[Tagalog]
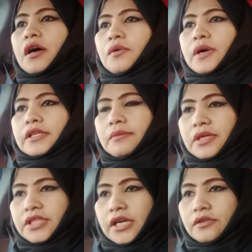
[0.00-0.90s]
wag na
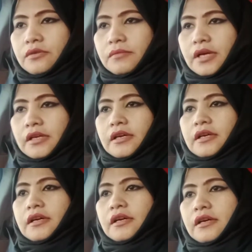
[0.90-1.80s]
masyadong mag,
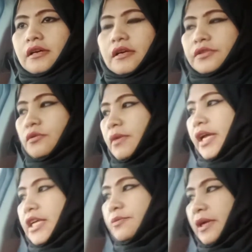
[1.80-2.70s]
uh, yung
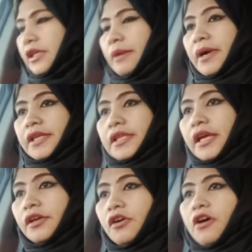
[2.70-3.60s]
mag-expect na may
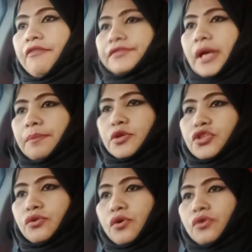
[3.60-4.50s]
day off,
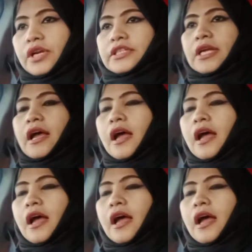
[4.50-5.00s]
tapos yung oras,